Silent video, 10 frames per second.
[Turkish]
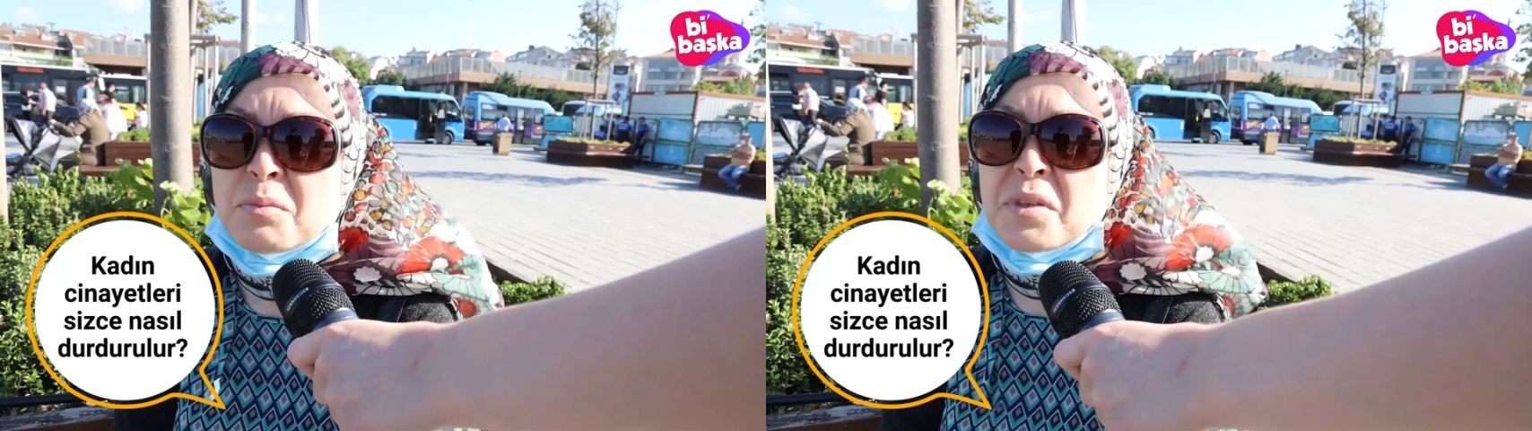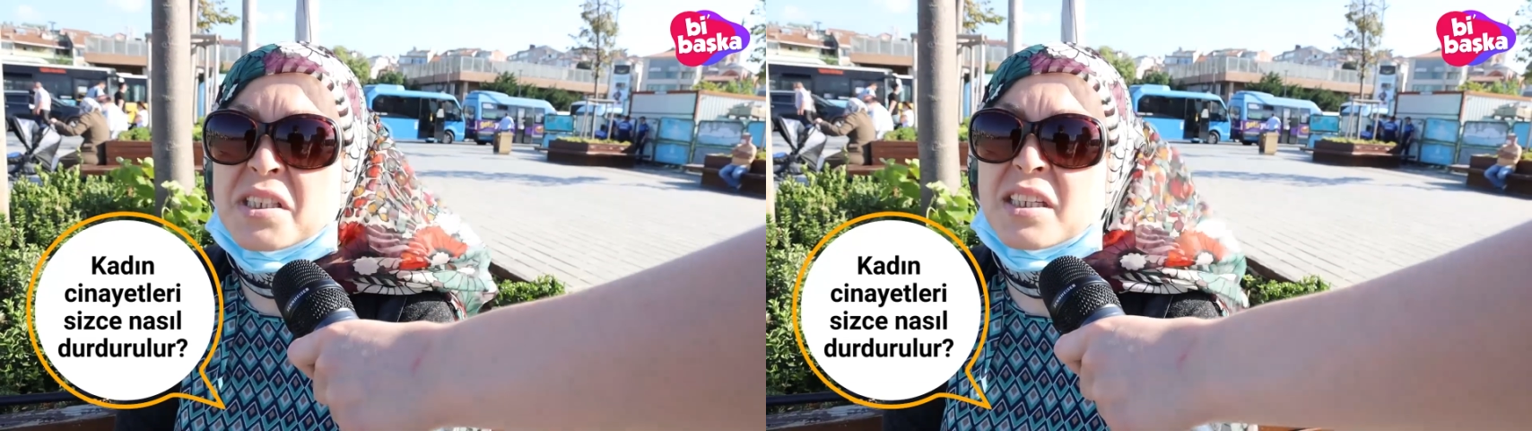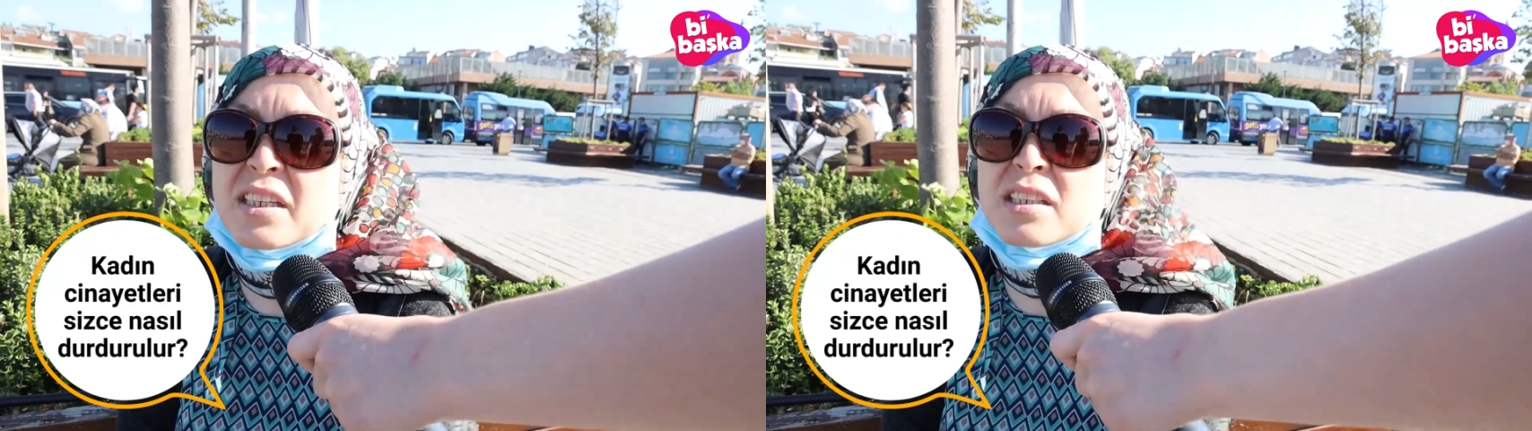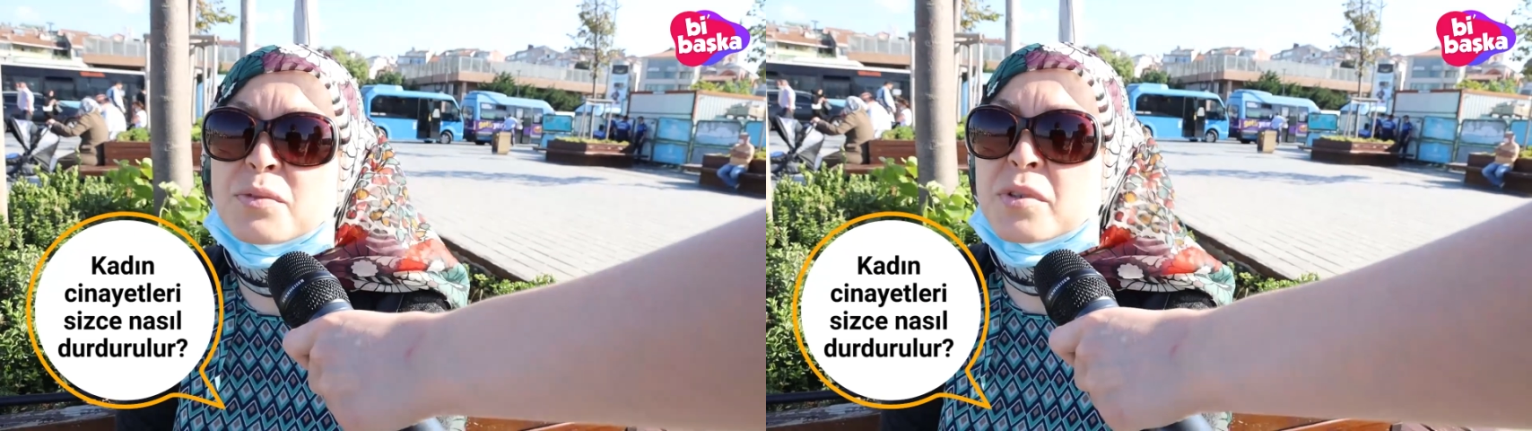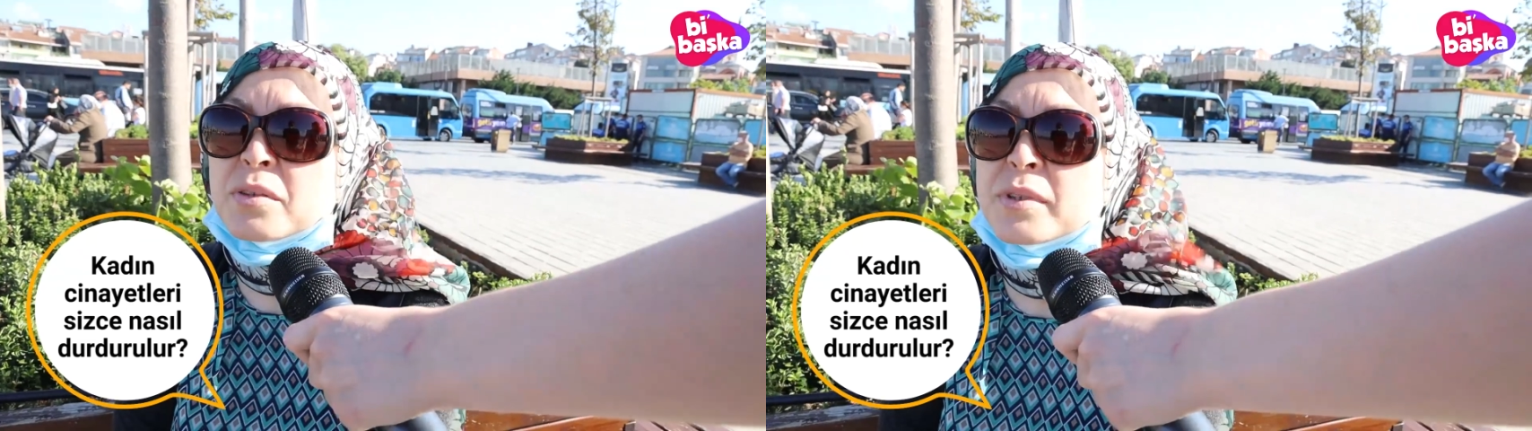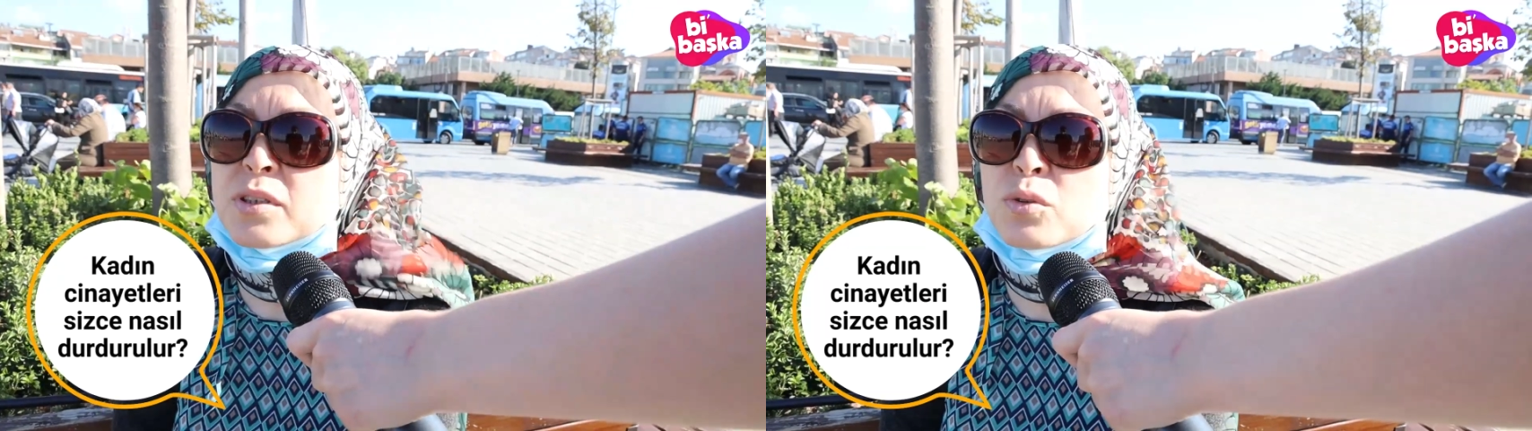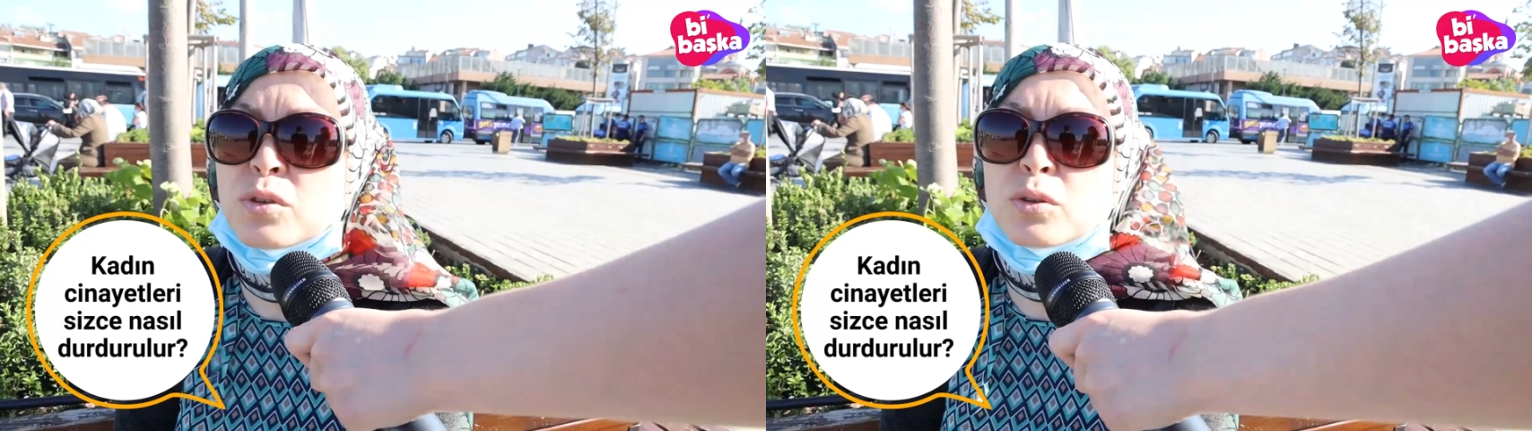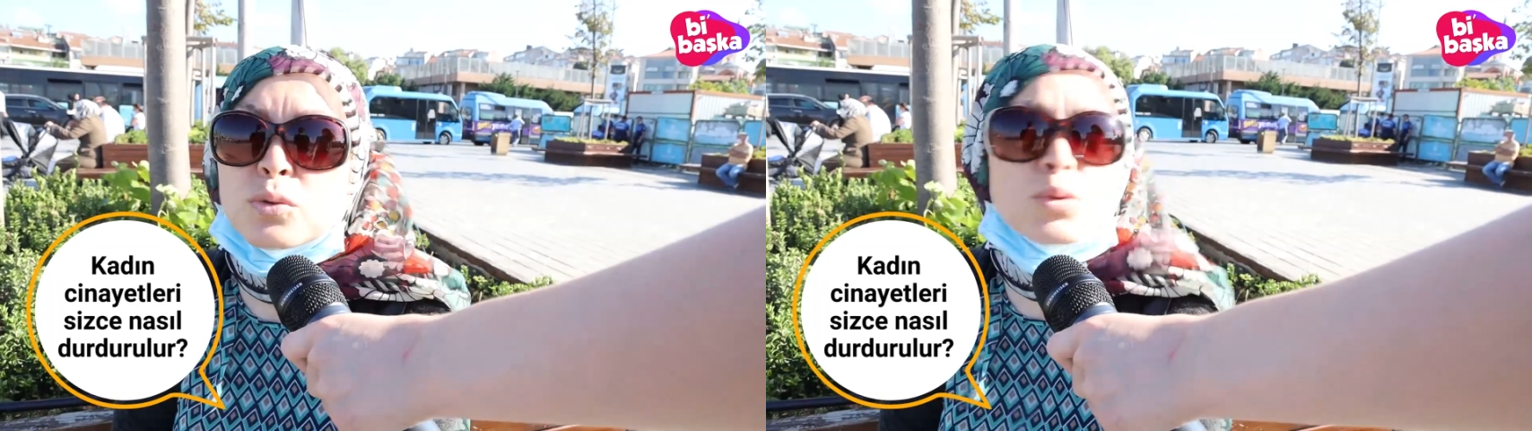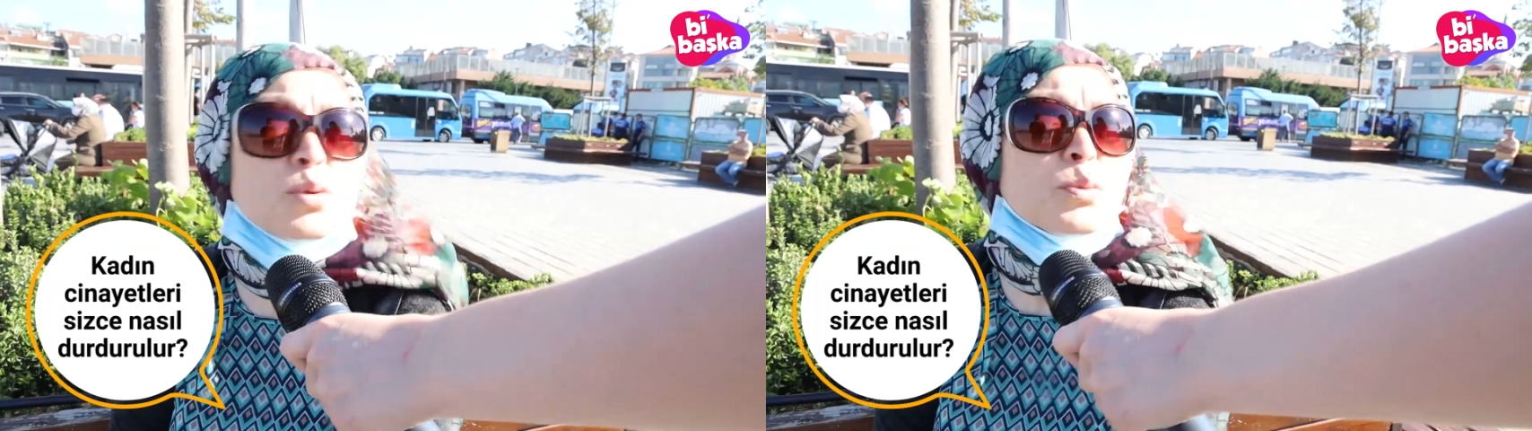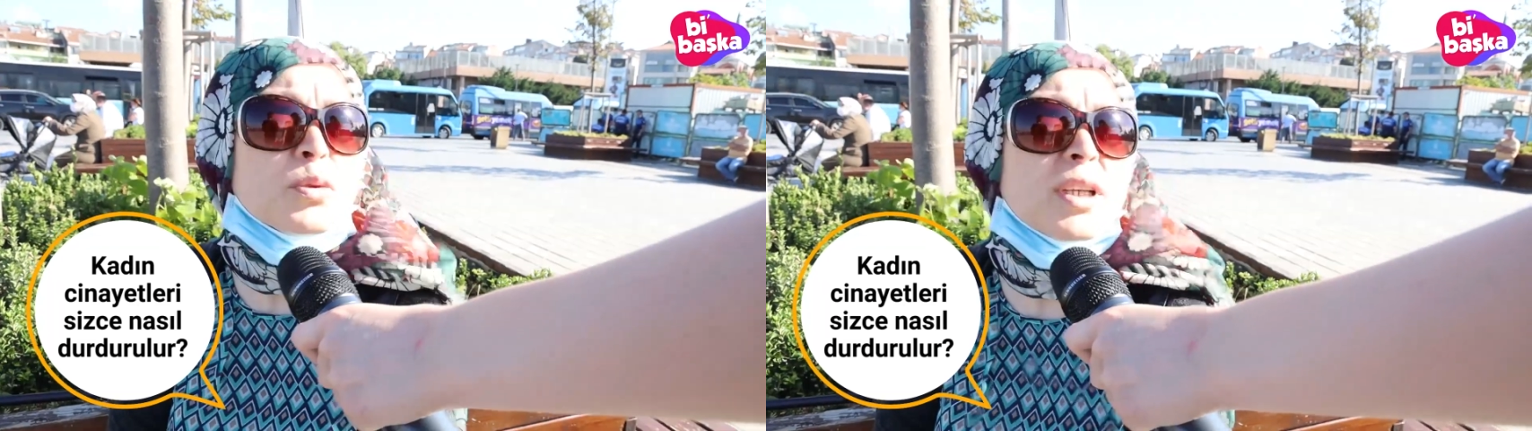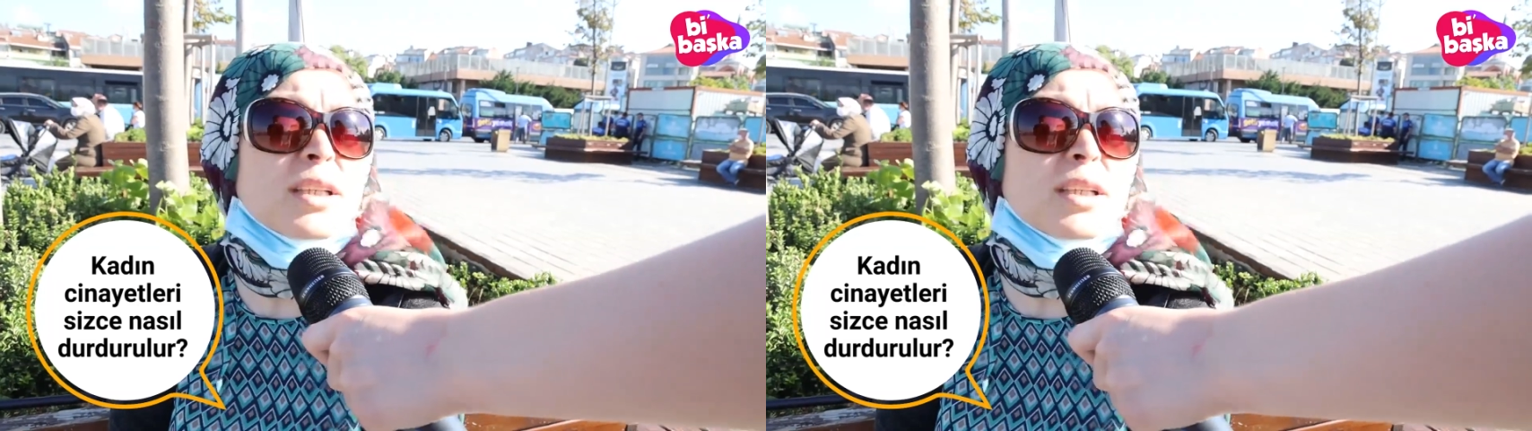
beş sene yatıp çıkması onları durdurmuyor.